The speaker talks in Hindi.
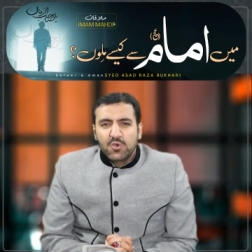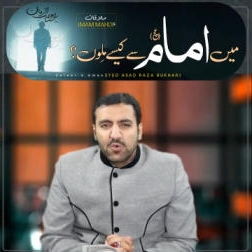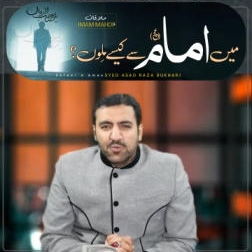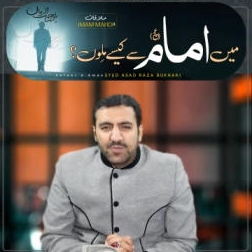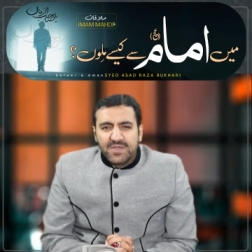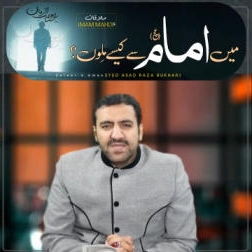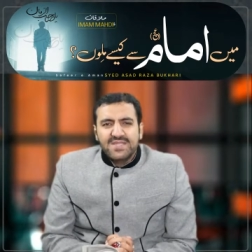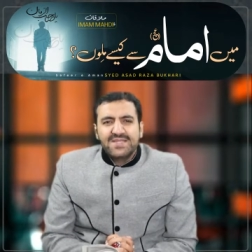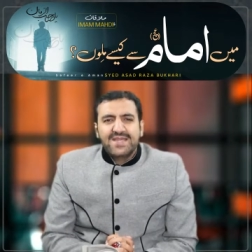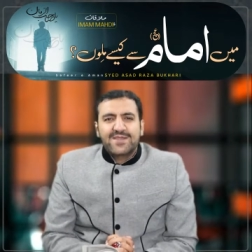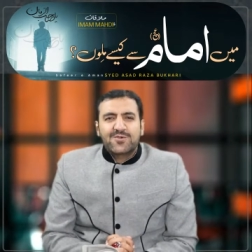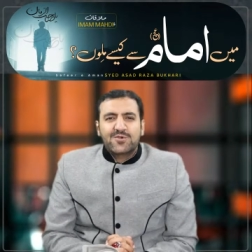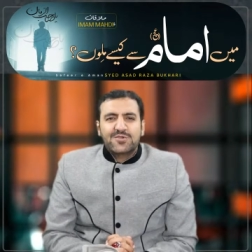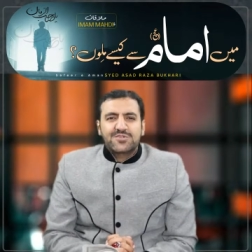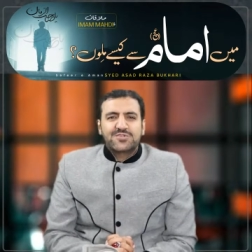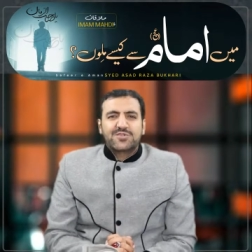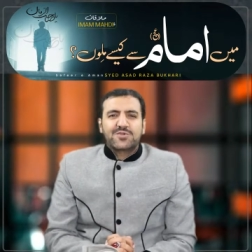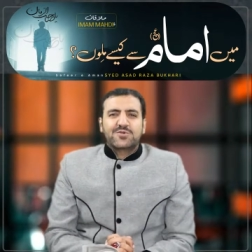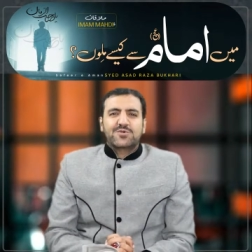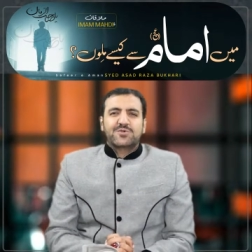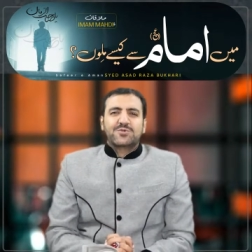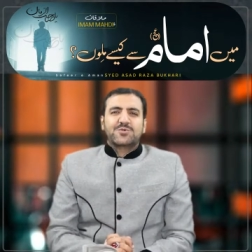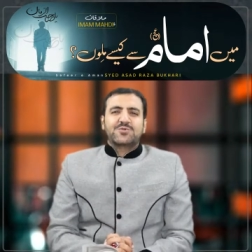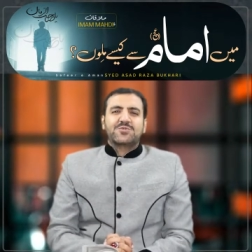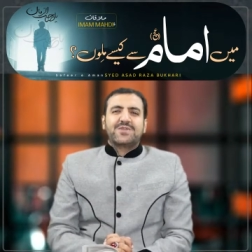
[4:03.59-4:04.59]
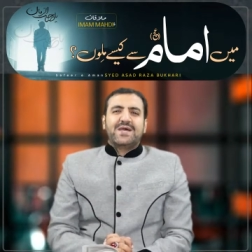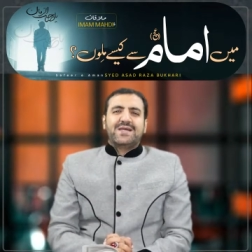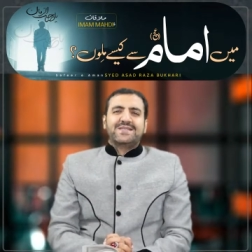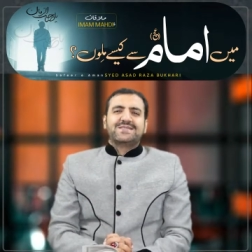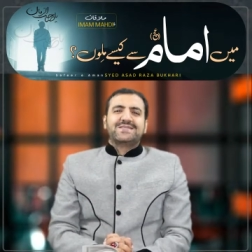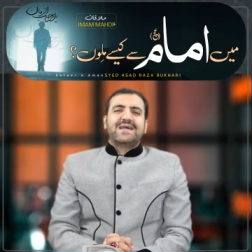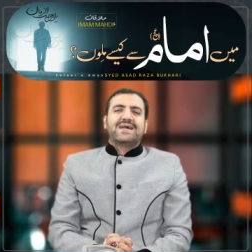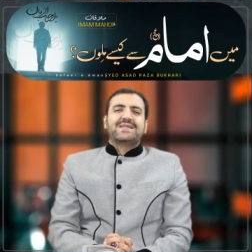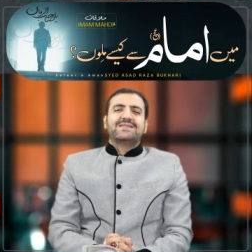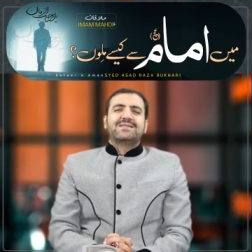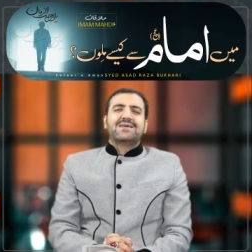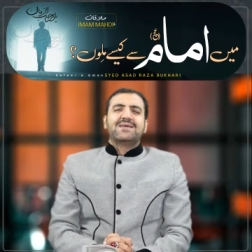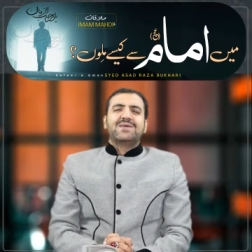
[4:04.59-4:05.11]
उम्मीद है कुछ ना कुछ
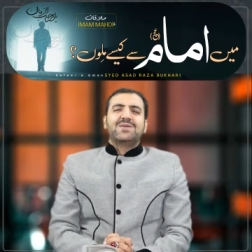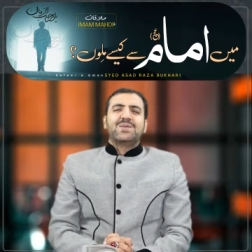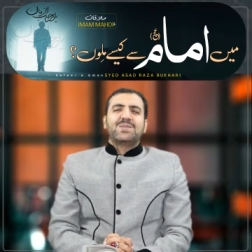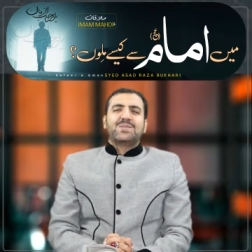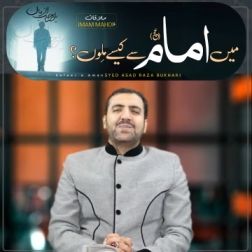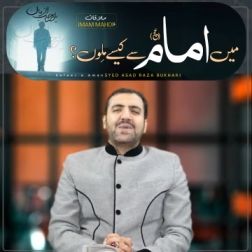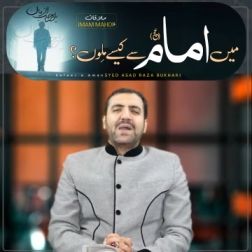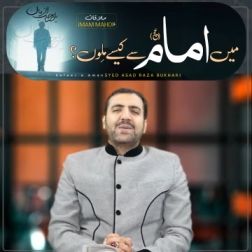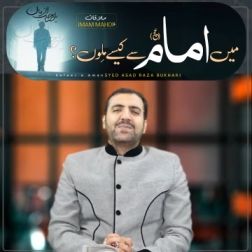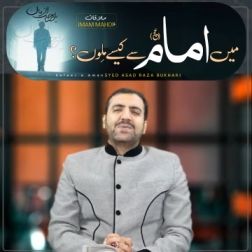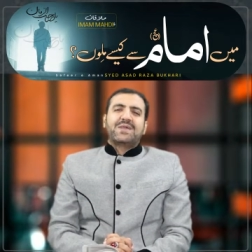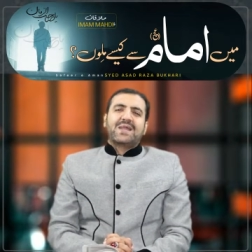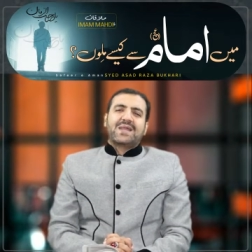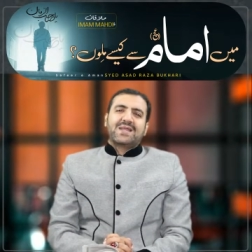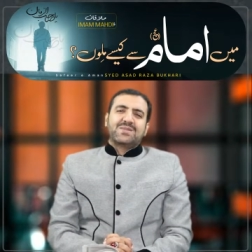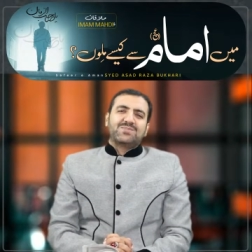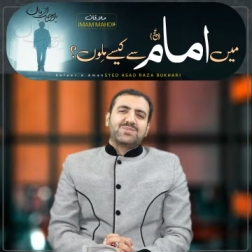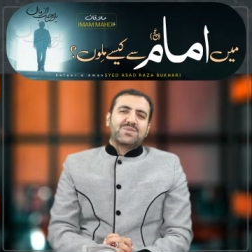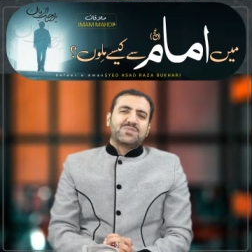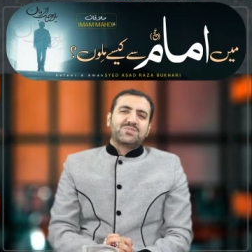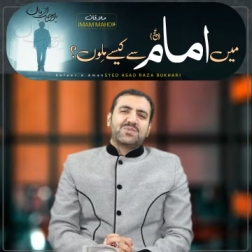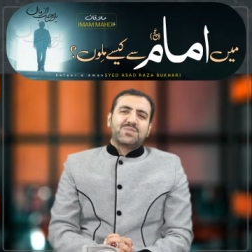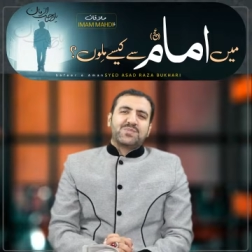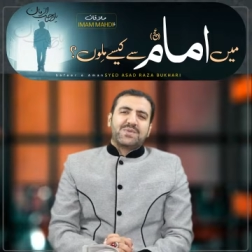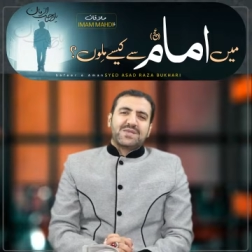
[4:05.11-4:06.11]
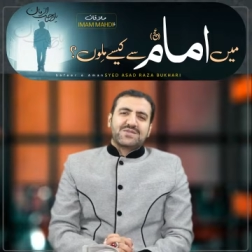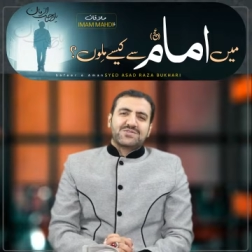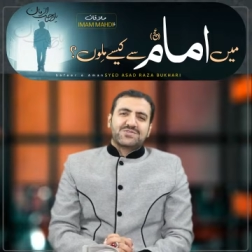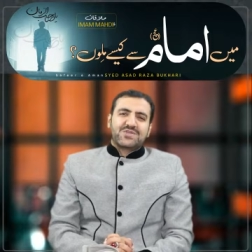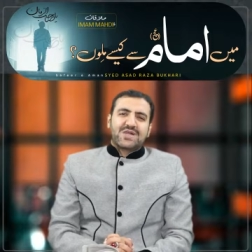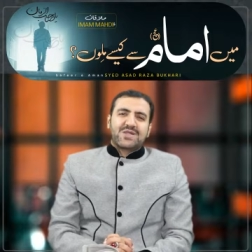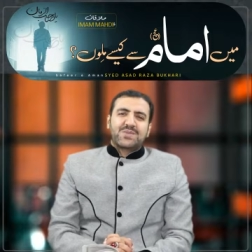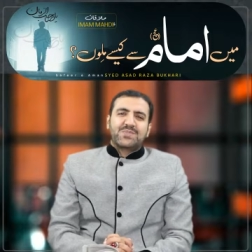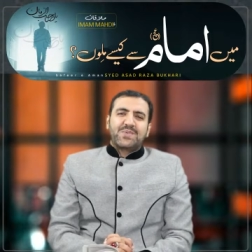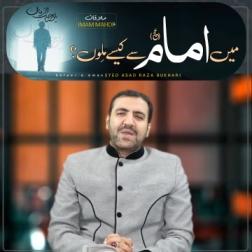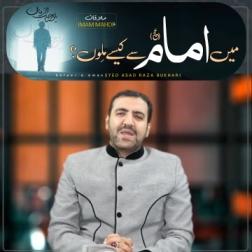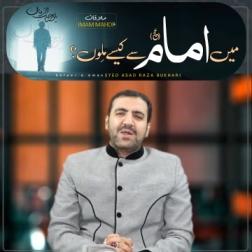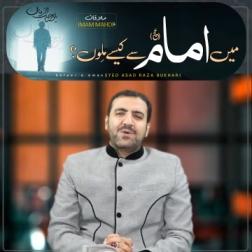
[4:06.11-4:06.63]
गुजारिशात मैं आपकी खिदमत में पेश
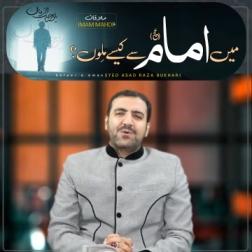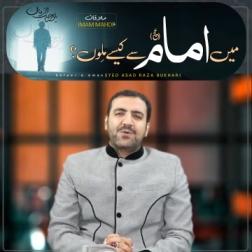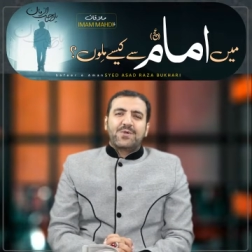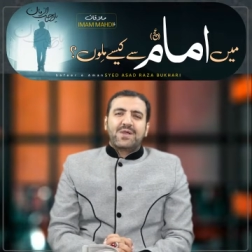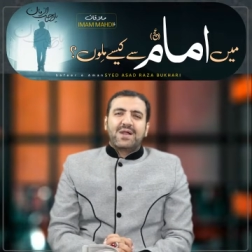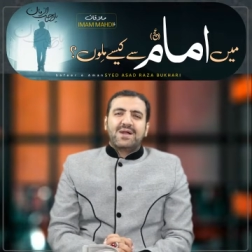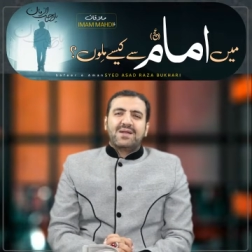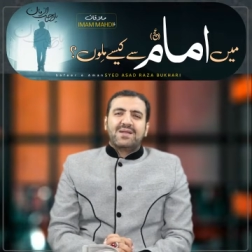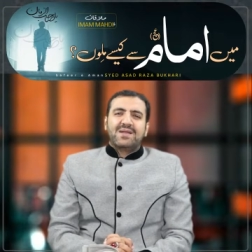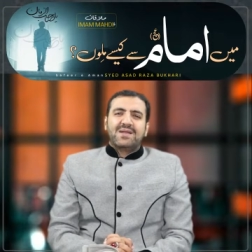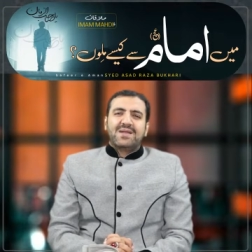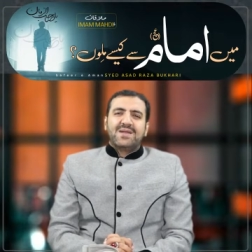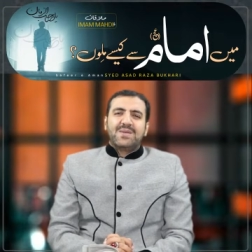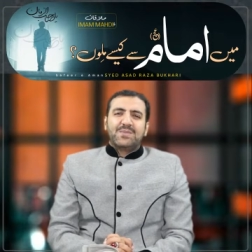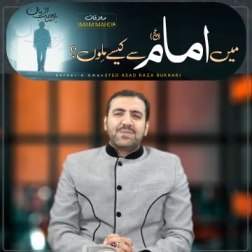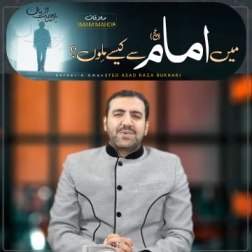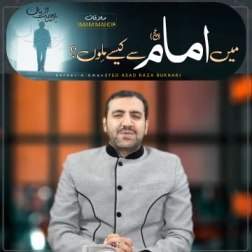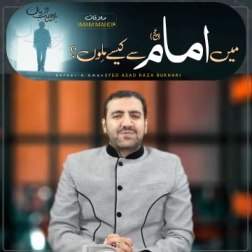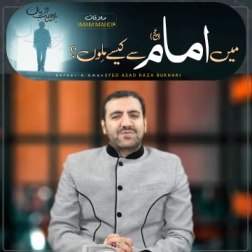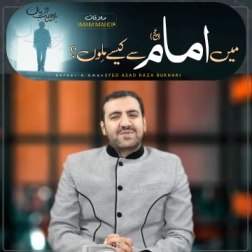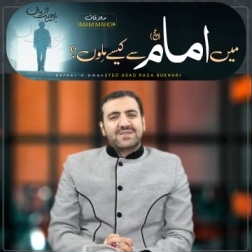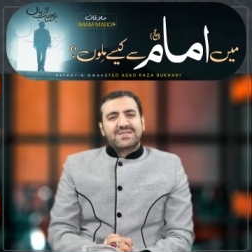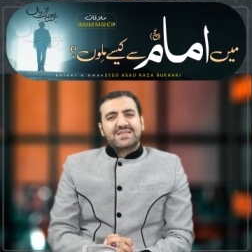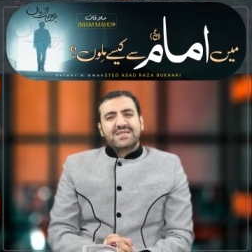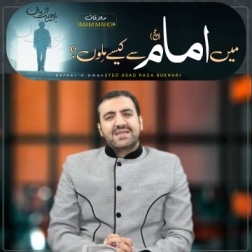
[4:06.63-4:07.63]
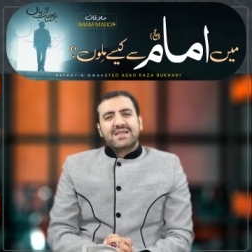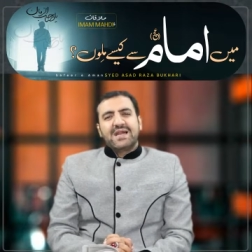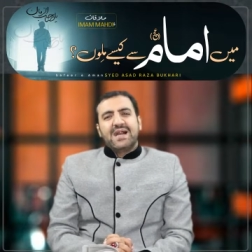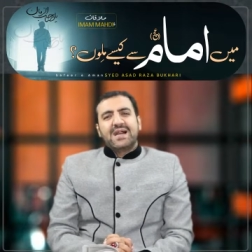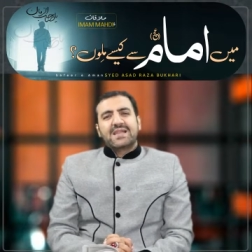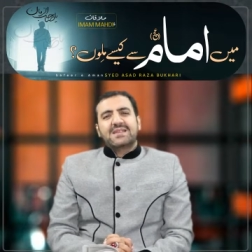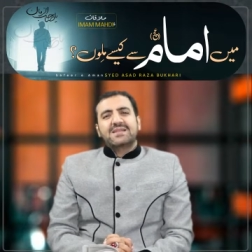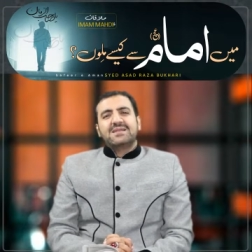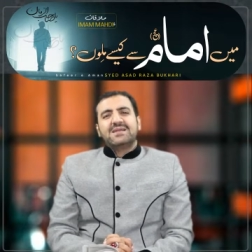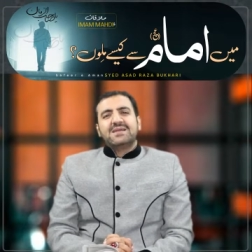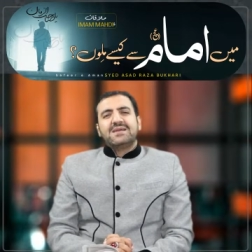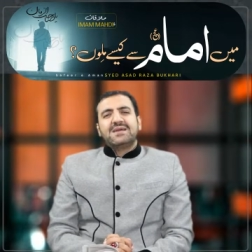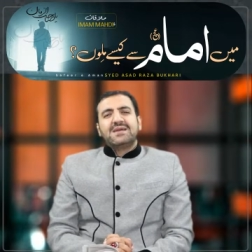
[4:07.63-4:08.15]
कर पाया हूँगा
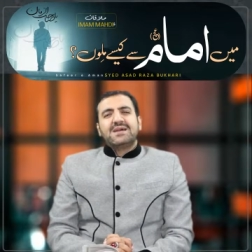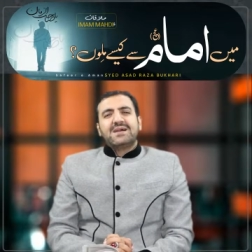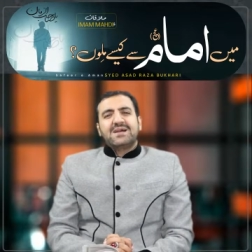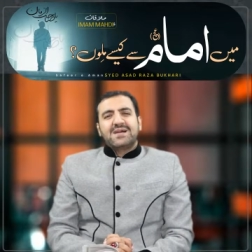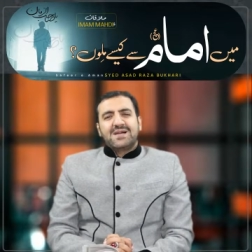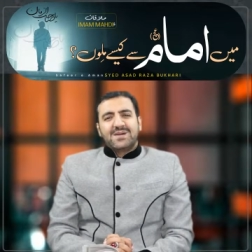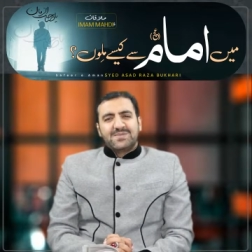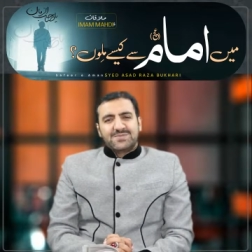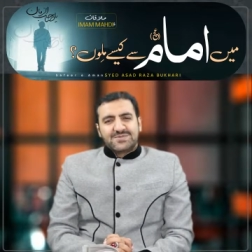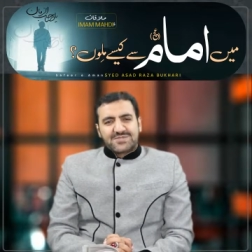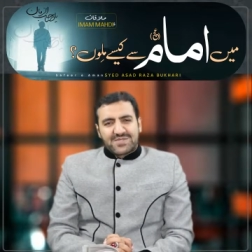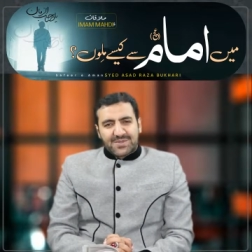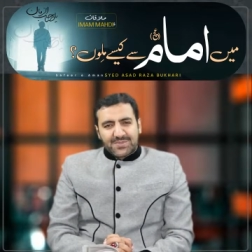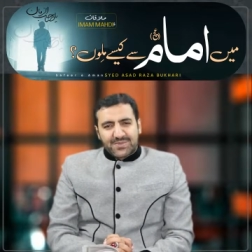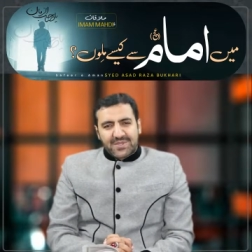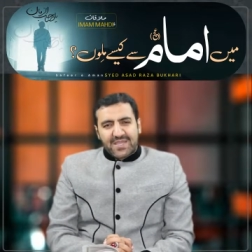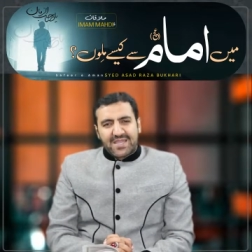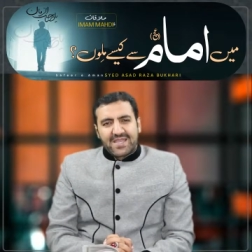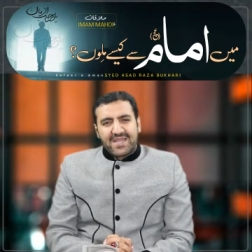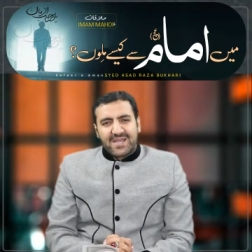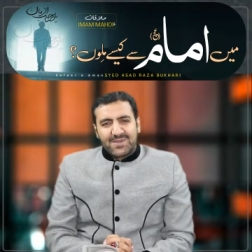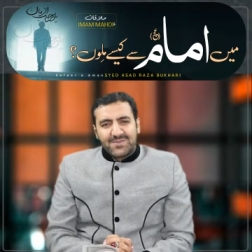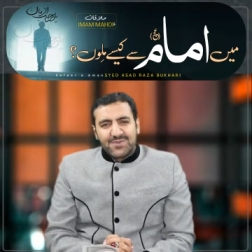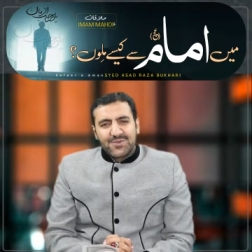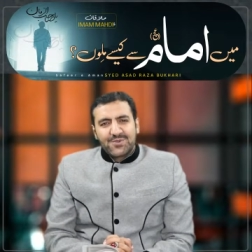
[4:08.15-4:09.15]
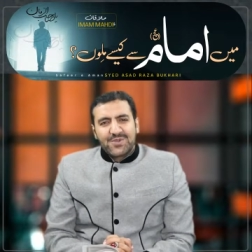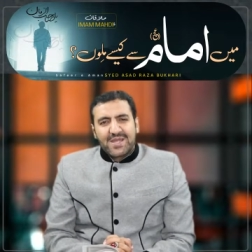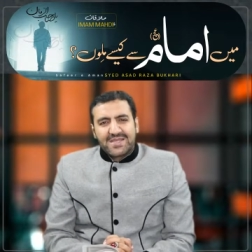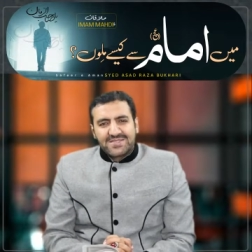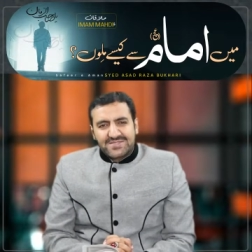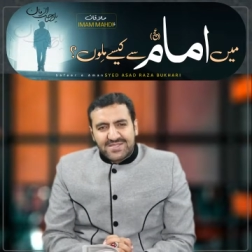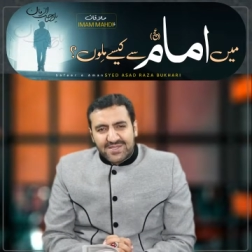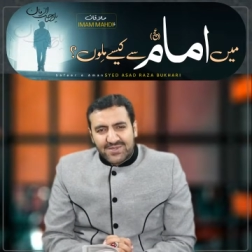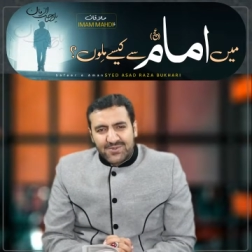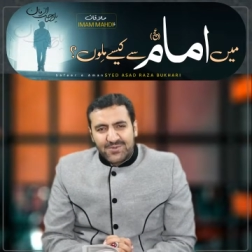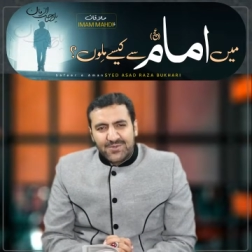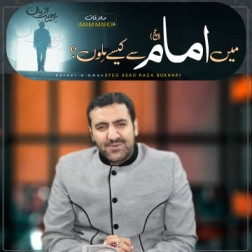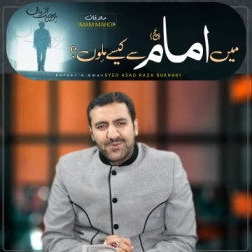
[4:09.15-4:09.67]
परवरदिगार हम सब के हामी
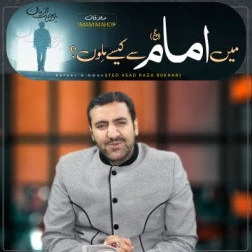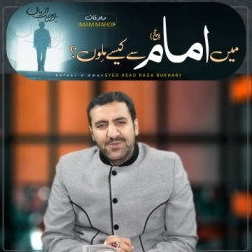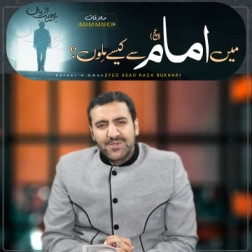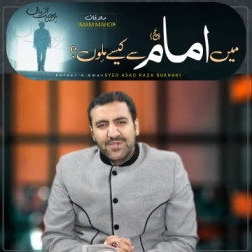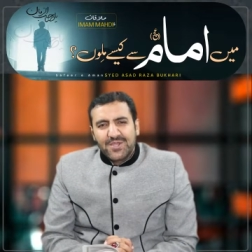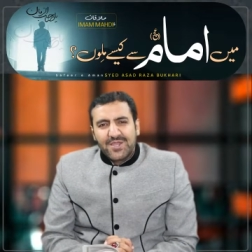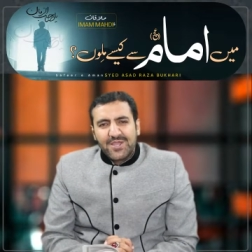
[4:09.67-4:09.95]
नासिर हों